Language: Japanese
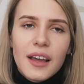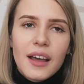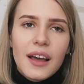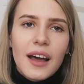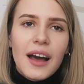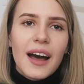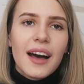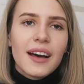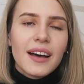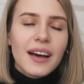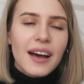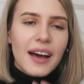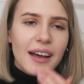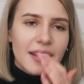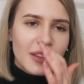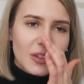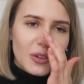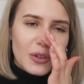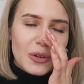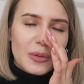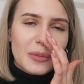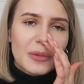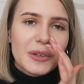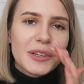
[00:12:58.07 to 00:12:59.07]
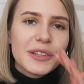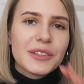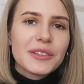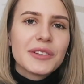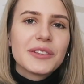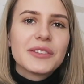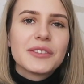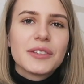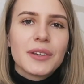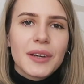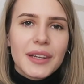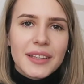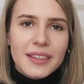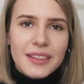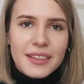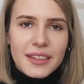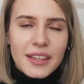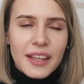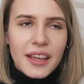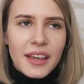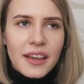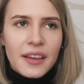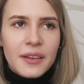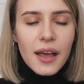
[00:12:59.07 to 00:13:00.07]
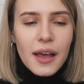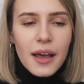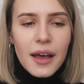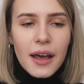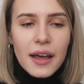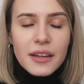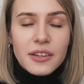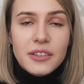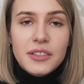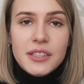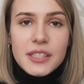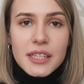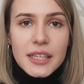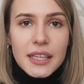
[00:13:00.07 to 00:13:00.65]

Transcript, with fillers: ああともう一つあってある時